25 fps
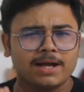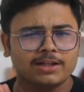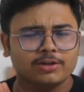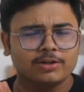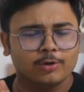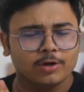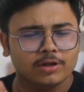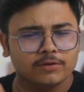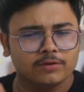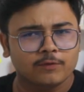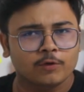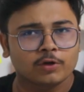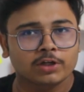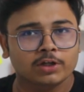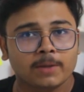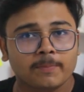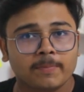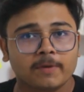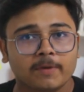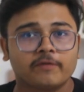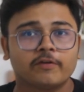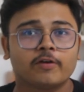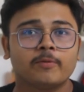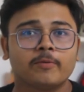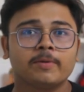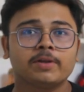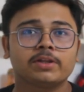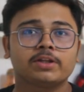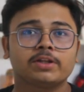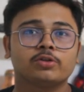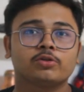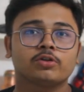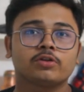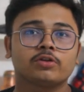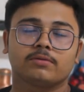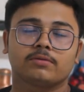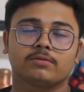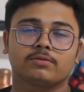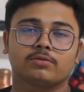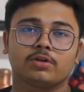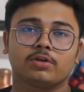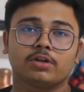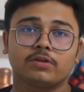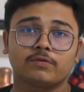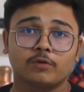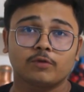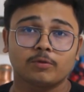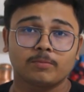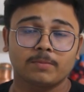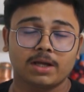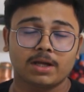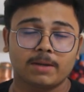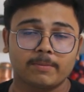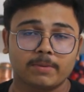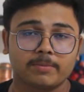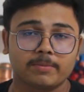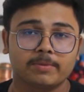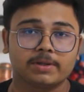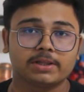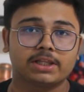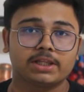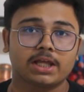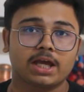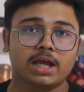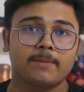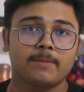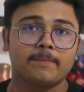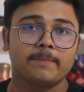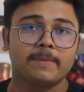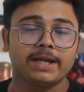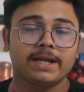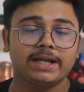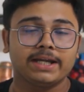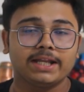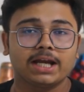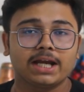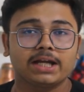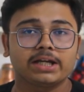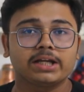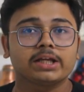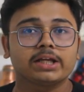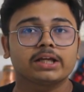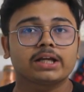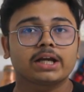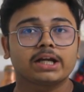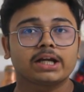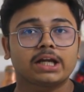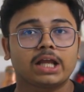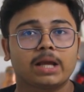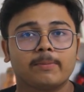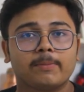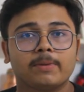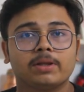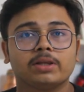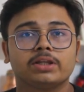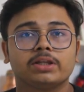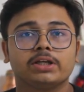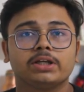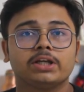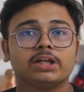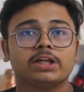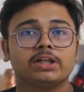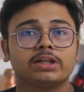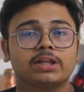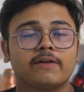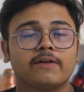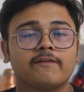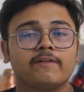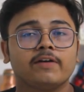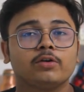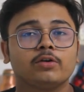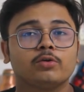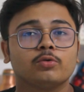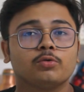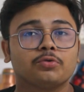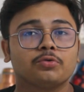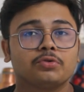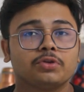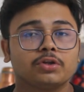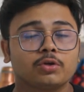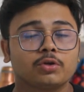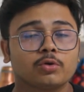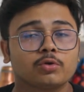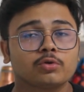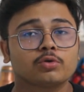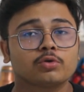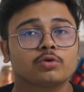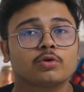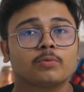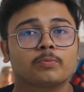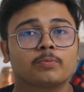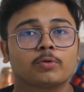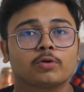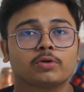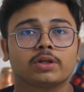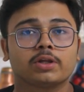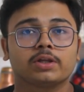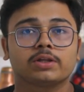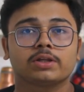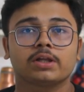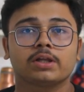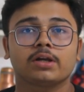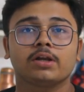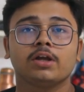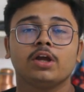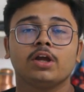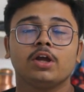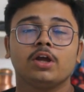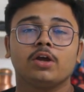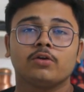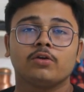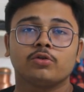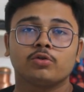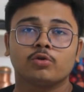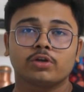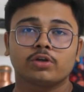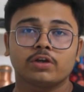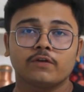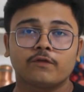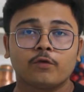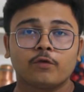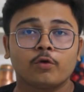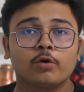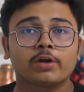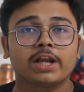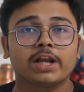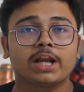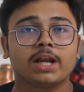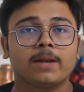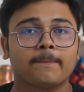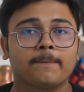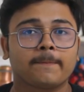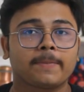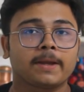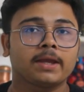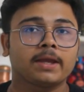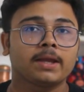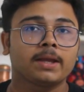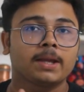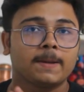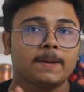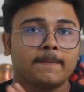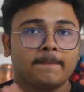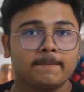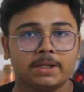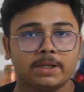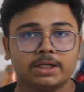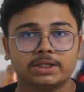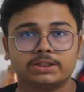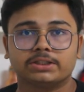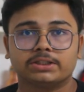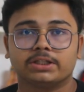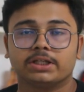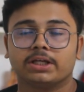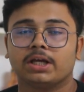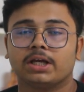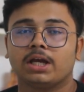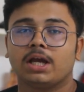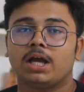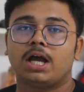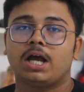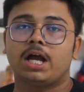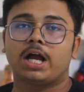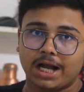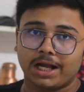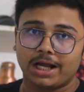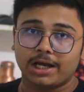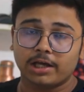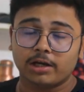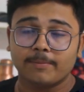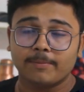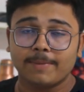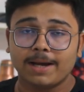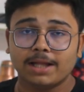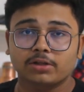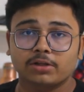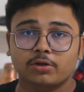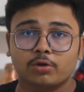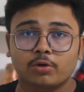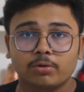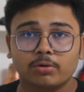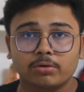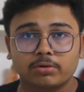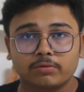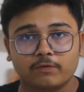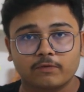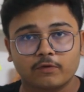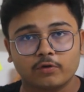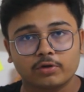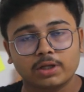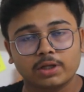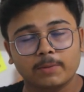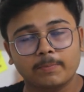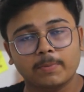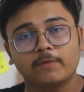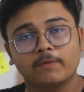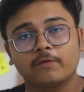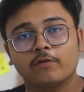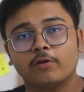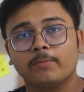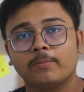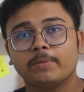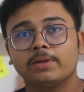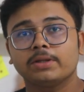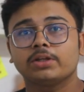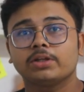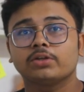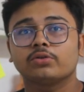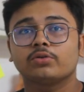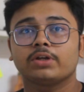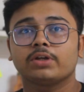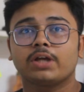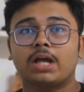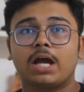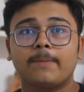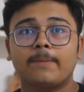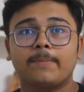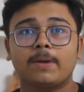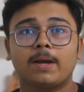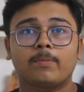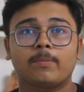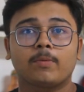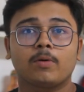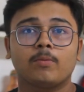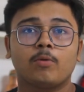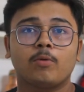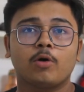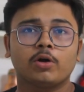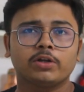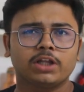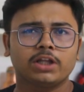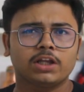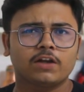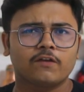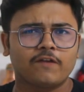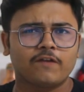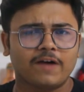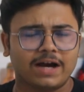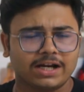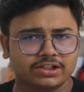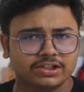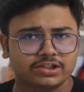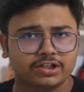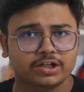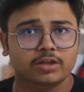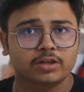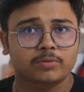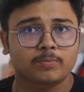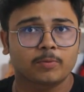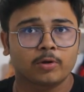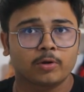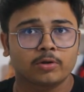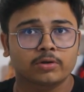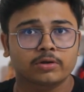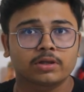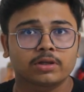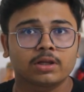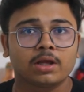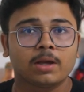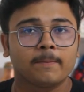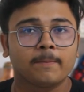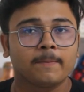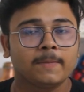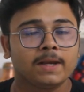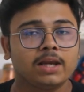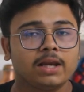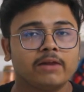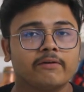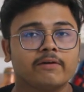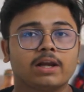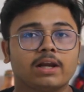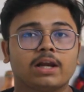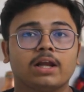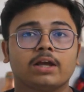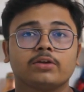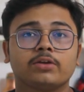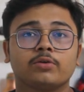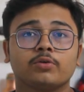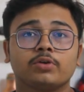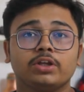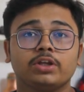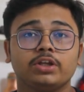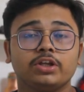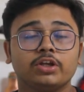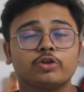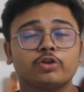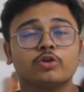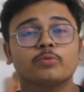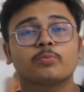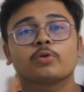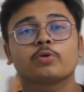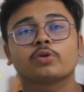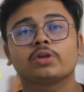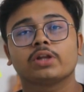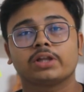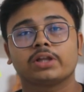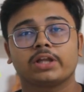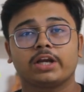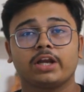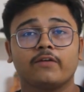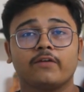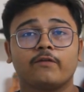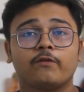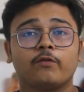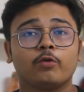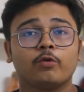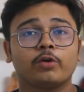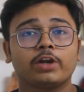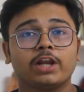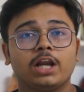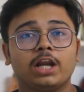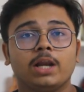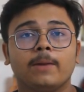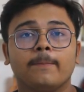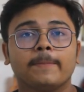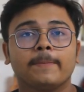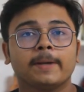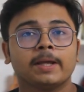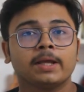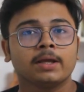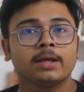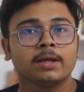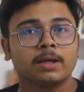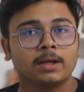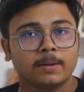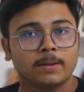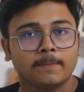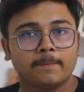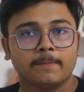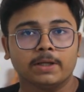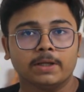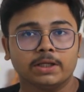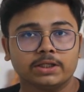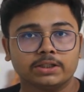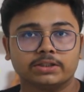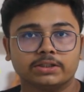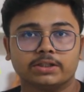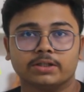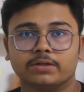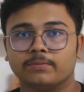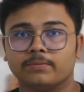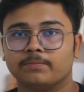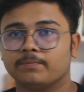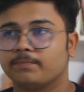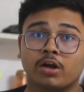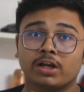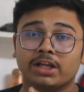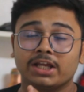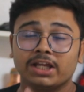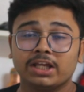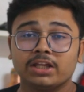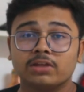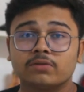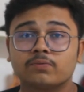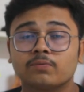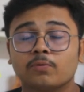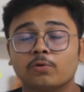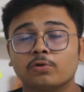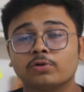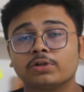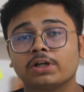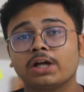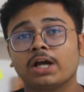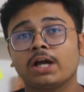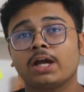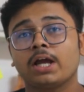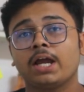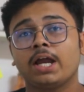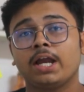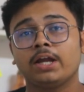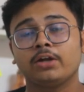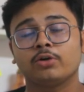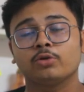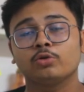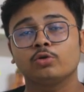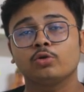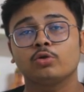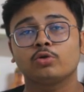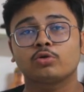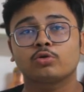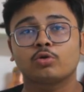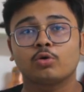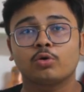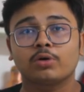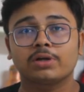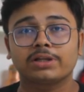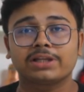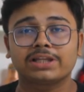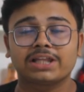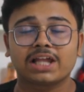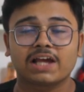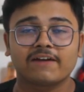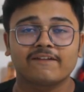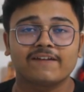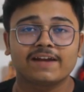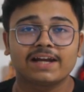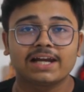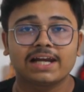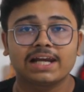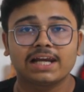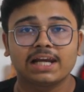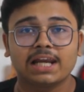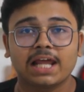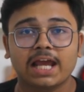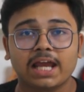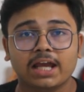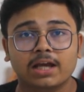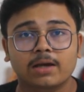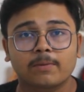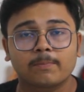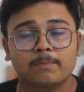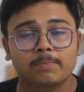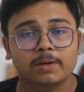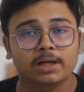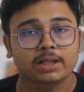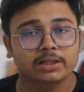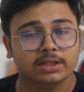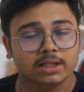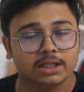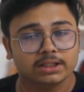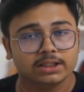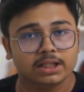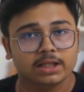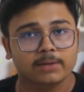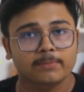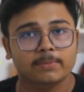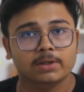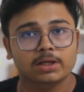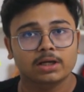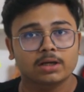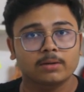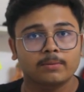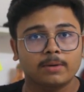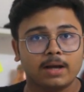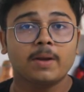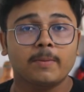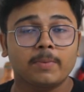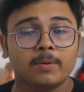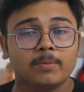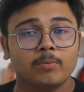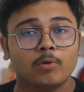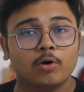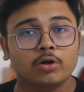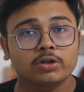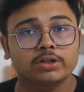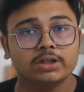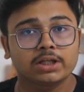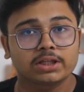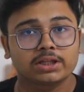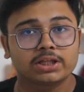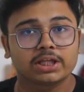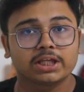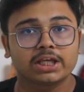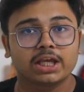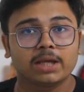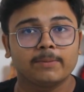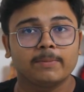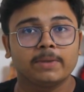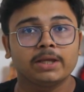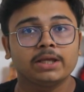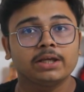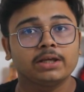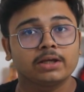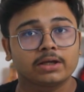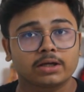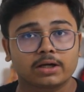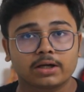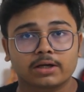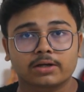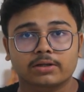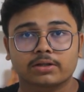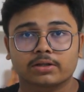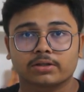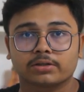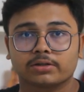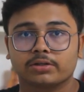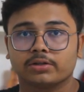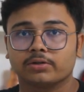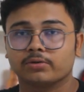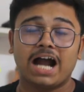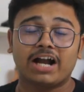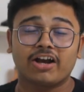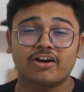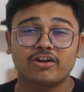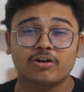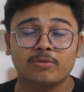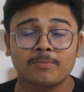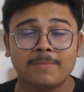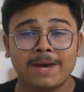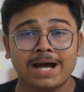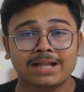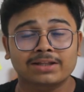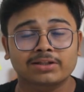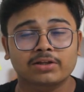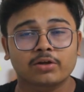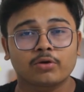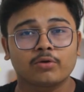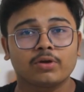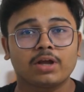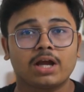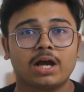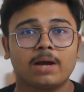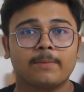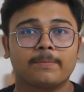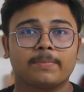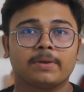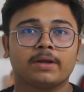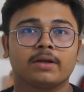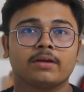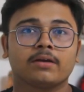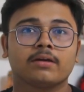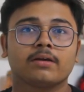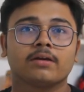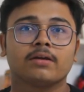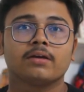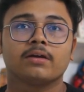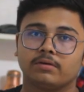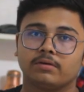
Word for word: मैं बात करूँ इस फोन की परफॉर्मेंस की तो तो इस फोन में हमें मिलता है मीडिया टेक का डायमंड सिटी सेवन टू जीरो जीरो प्रोसेसर जो कि फोर एन एम पे बेस्ड है अगर बात करो इस फ़ोन के परफॉर्मेंस की तो यहाँ पे आपको बहुत ज़्यादा फास्ट रिस्पांस मिलने वाला है क्योंकि ये जो प्रोसेसर है फोर एन एम पे बेस्ड है और इस फोन का एंटोडो स्कोर सेवन लैख प्लस आता है मतलब यहाँ पे बहुत ही अच्छी गेमिंग कर सकते अगर हम बात करो यहाँ पे